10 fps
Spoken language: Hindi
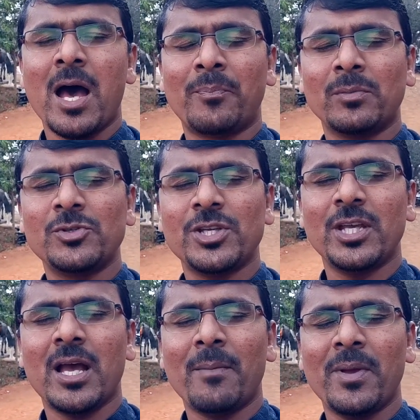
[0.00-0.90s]
प्रभु जी
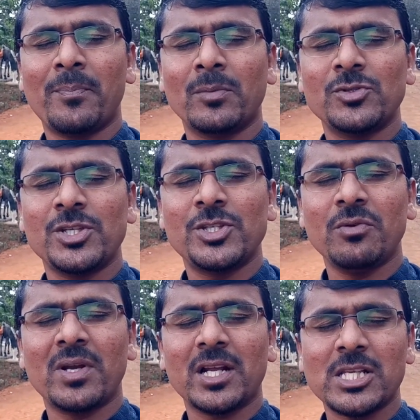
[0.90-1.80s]
हमें प्रभु जी
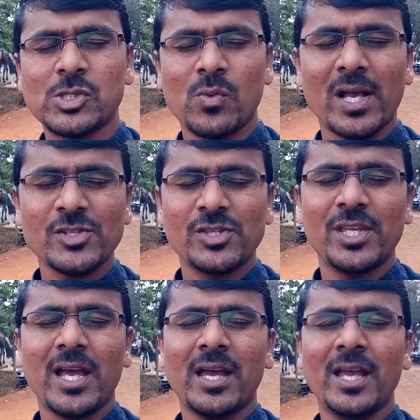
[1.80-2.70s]
जीवन का स्वास्थ्य
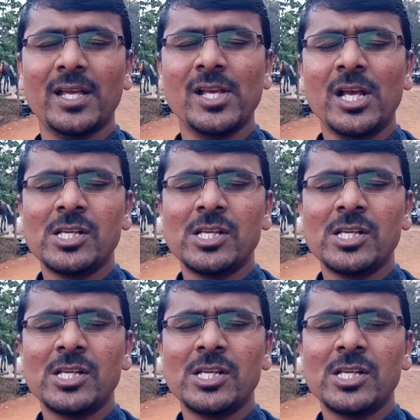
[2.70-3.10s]
दिया है